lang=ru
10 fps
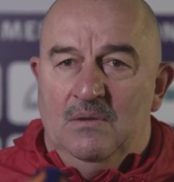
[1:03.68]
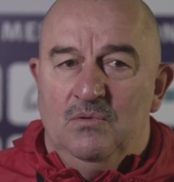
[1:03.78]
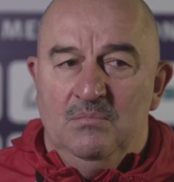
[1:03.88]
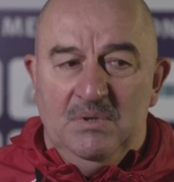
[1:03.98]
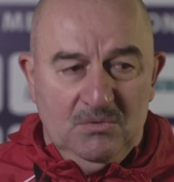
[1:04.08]

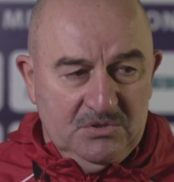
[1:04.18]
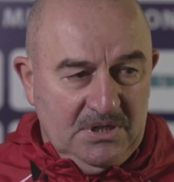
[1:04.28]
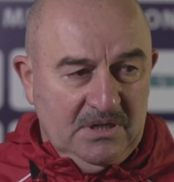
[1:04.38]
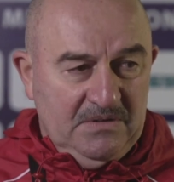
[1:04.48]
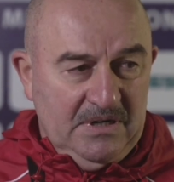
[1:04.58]
Ну, мы
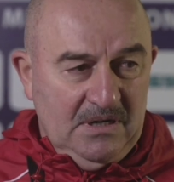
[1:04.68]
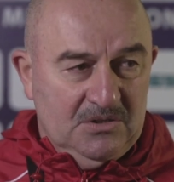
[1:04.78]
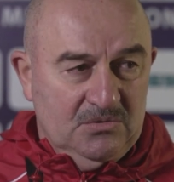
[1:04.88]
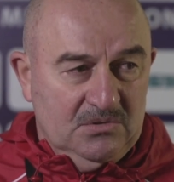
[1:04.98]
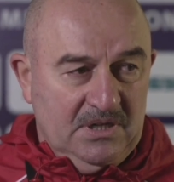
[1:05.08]
уже
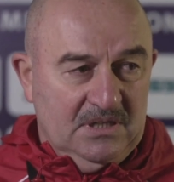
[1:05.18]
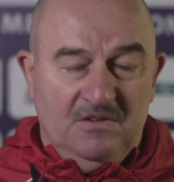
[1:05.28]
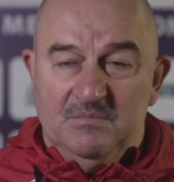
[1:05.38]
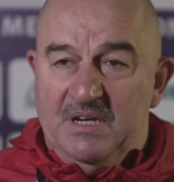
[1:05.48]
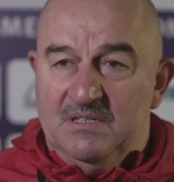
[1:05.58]
говорили, что до
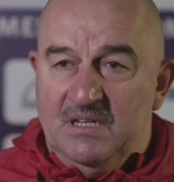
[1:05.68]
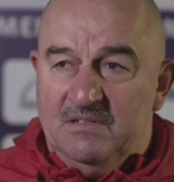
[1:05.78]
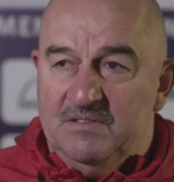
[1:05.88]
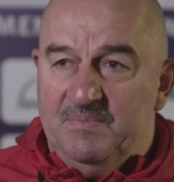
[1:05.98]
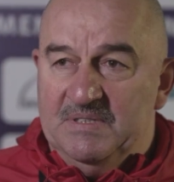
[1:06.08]
этого мы
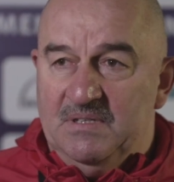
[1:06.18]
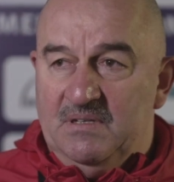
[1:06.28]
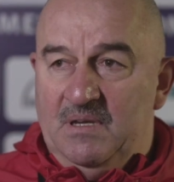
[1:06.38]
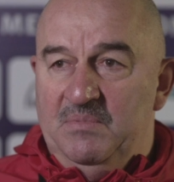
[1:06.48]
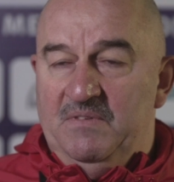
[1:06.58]
резервный
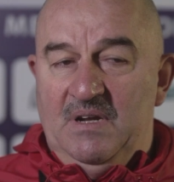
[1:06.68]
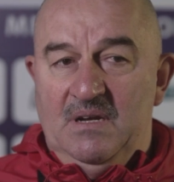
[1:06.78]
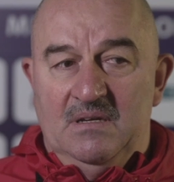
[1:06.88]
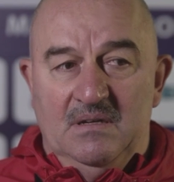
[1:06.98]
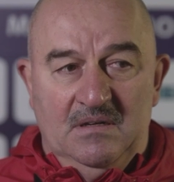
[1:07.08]
список не
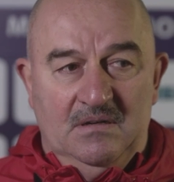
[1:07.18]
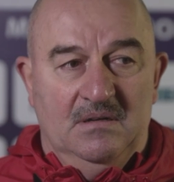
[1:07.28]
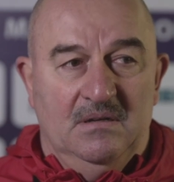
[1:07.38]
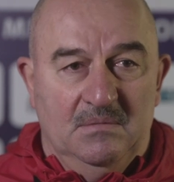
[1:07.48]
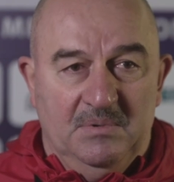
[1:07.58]
объявляли,
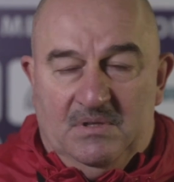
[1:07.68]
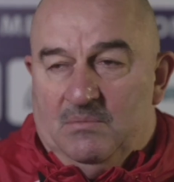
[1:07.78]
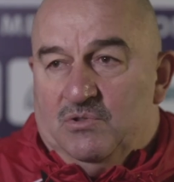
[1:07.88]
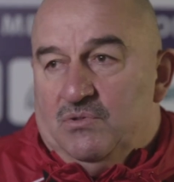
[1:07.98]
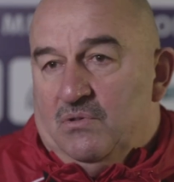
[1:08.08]
э,
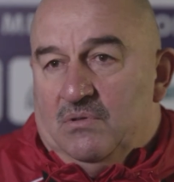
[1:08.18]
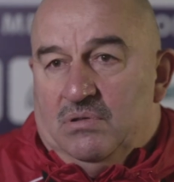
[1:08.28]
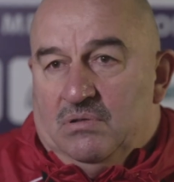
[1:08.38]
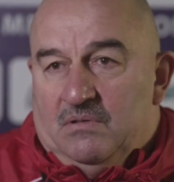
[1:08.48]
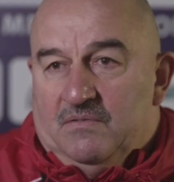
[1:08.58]
потому что
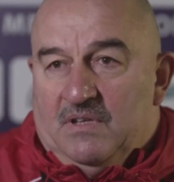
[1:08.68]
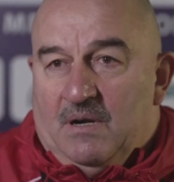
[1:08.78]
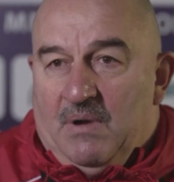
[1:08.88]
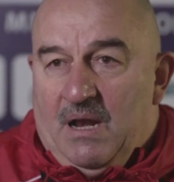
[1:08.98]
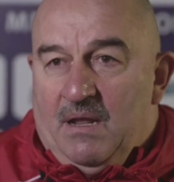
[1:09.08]
э, в
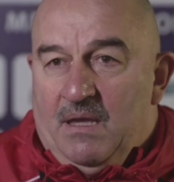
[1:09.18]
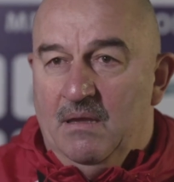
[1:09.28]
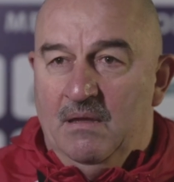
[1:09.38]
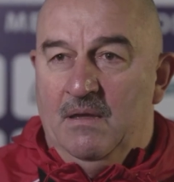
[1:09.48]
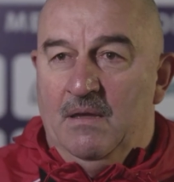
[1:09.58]

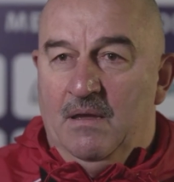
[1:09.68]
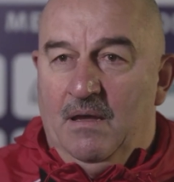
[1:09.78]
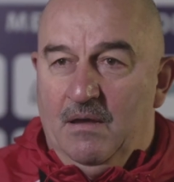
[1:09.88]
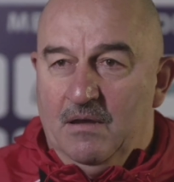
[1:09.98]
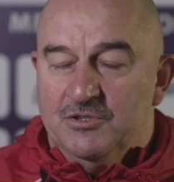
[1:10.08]
нормальной
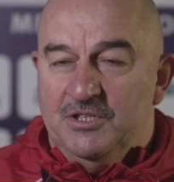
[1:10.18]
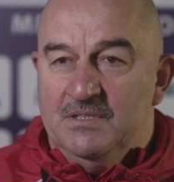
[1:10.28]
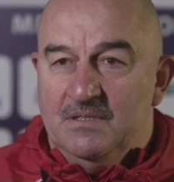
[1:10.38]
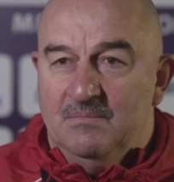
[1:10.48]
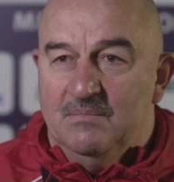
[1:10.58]
э,
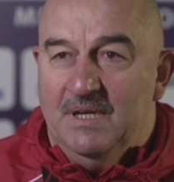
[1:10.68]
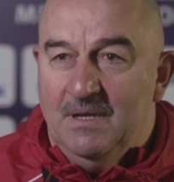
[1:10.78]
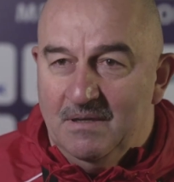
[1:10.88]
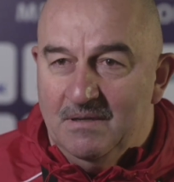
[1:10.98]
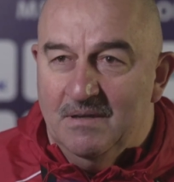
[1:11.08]
жизни
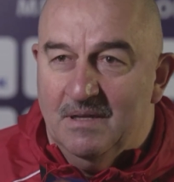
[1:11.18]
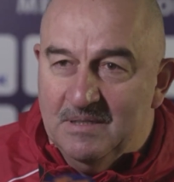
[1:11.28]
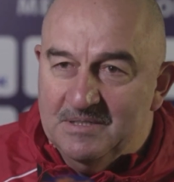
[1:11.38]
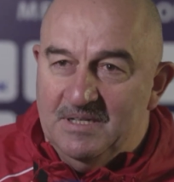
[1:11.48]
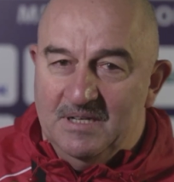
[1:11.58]
мы
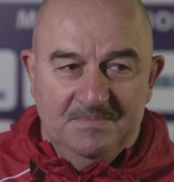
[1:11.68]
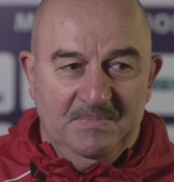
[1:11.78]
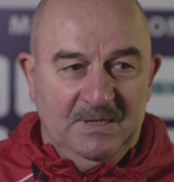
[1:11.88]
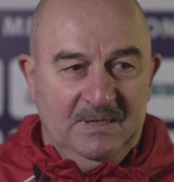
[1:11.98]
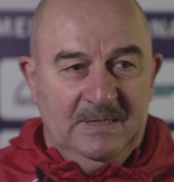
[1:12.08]
относились
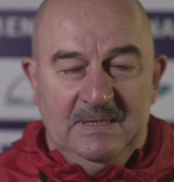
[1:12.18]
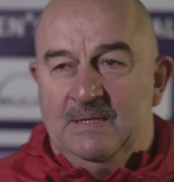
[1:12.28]
по